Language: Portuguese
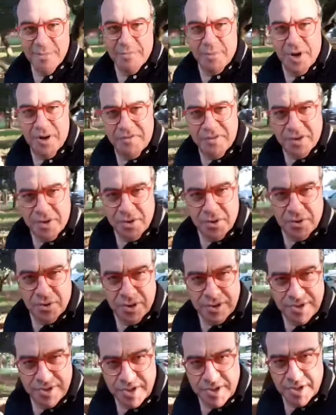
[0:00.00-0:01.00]
Prove que
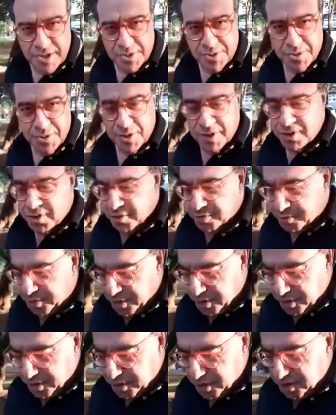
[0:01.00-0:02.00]
hoje é 18,
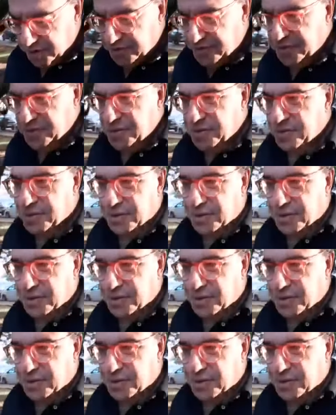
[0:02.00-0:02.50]
provo.